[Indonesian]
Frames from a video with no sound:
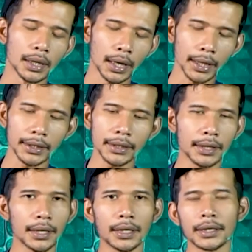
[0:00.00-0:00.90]
akhirnya
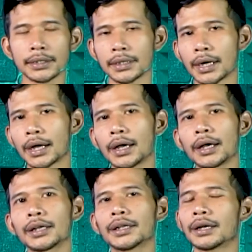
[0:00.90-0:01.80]
dia
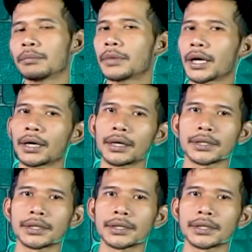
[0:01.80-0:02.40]
istirahat dan mereka